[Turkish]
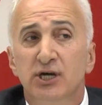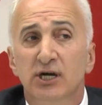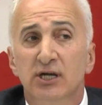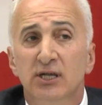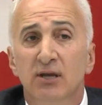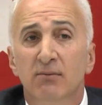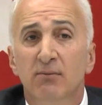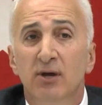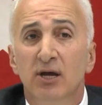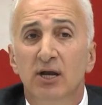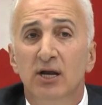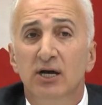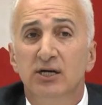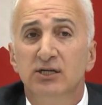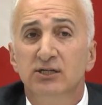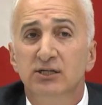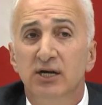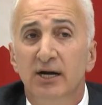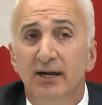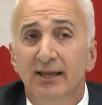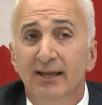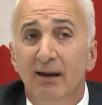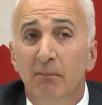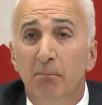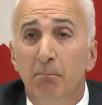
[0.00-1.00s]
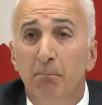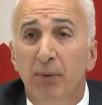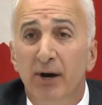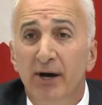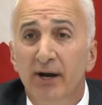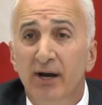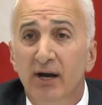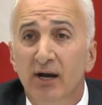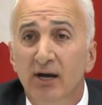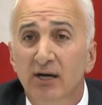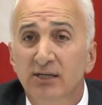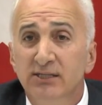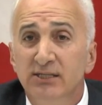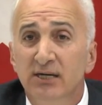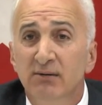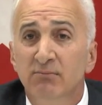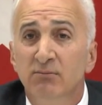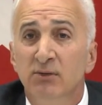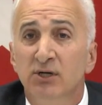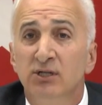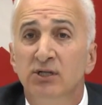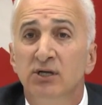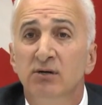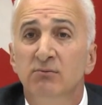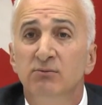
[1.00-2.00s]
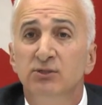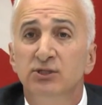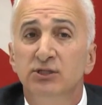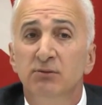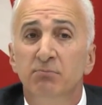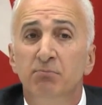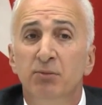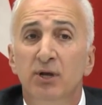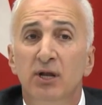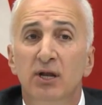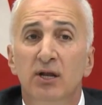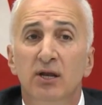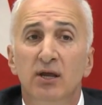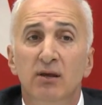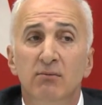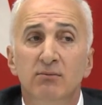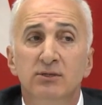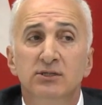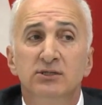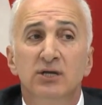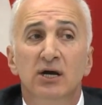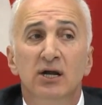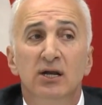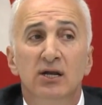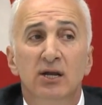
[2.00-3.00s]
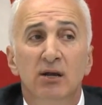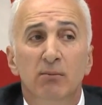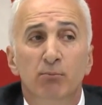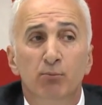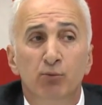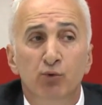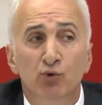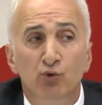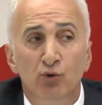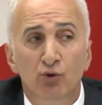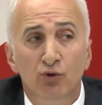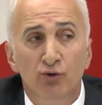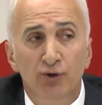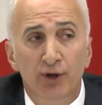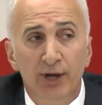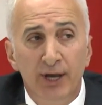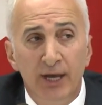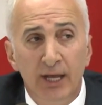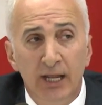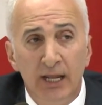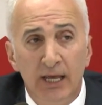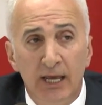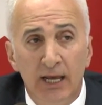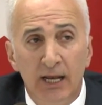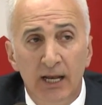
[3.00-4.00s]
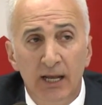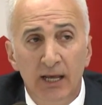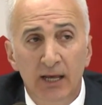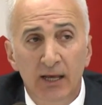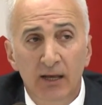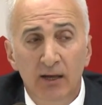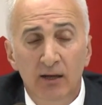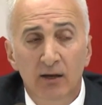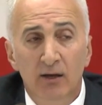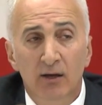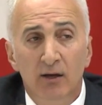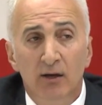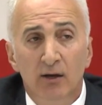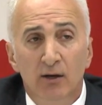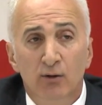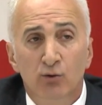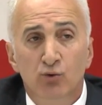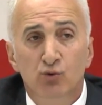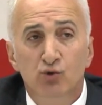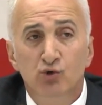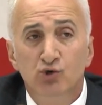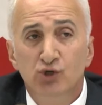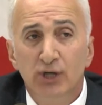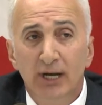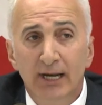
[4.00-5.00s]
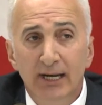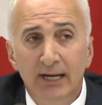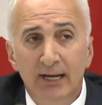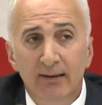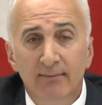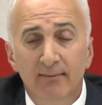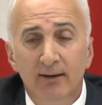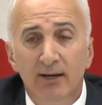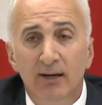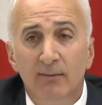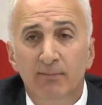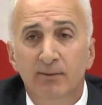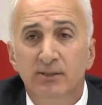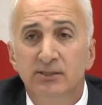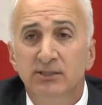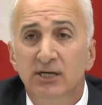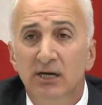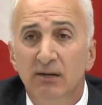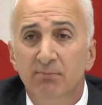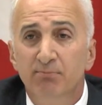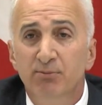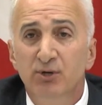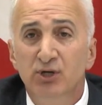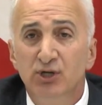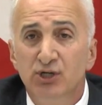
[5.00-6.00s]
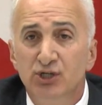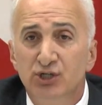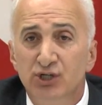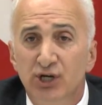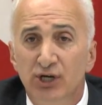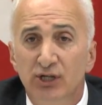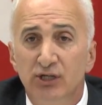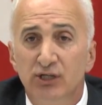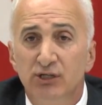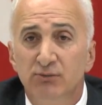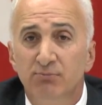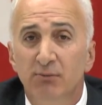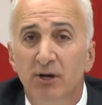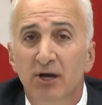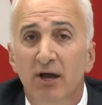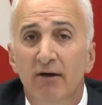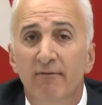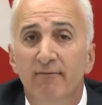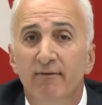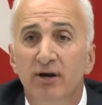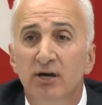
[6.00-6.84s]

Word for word: kademe ilaçlardan para kazanmadığımızı bildiğimiz halde bununla ilgili düzenleme yapacak bir çalışmaya